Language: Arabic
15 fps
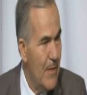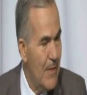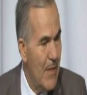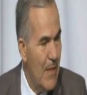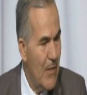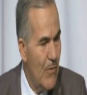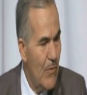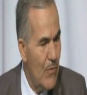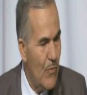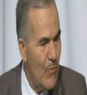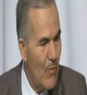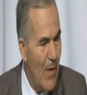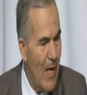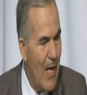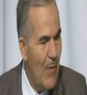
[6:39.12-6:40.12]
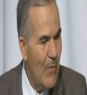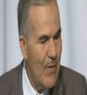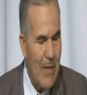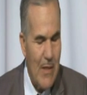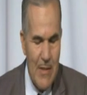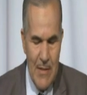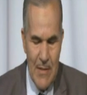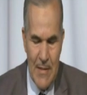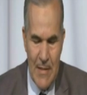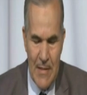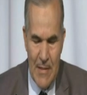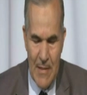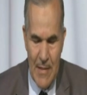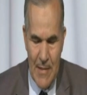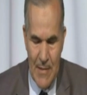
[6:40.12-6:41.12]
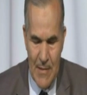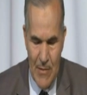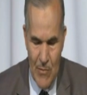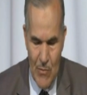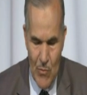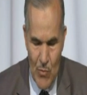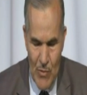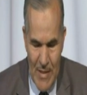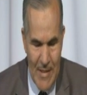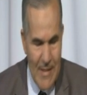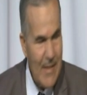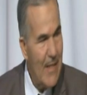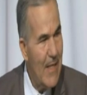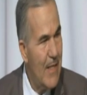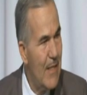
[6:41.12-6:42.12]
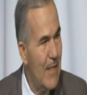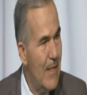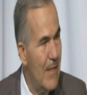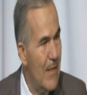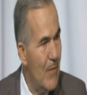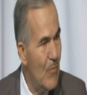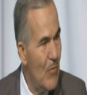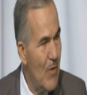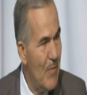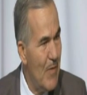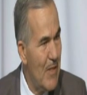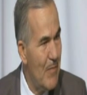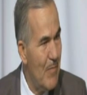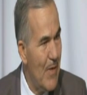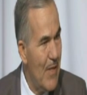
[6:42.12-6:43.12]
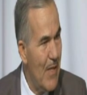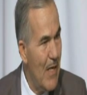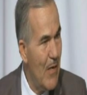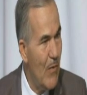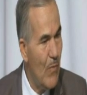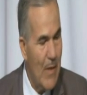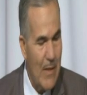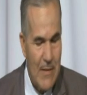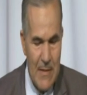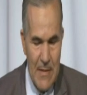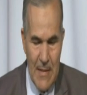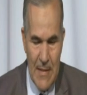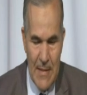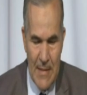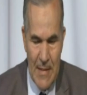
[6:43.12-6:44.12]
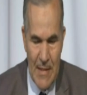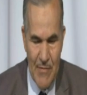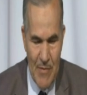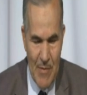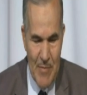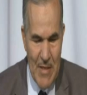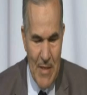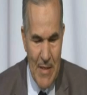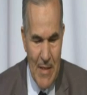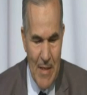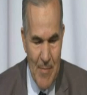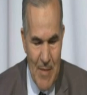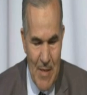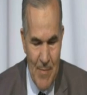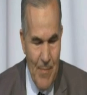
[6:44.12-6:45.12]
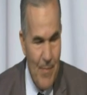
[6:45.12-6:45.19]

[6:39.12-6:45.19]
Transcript: نحن نحاول ان ان نزكي هذه المربعات البيضاء وان ندفع بها الى الامام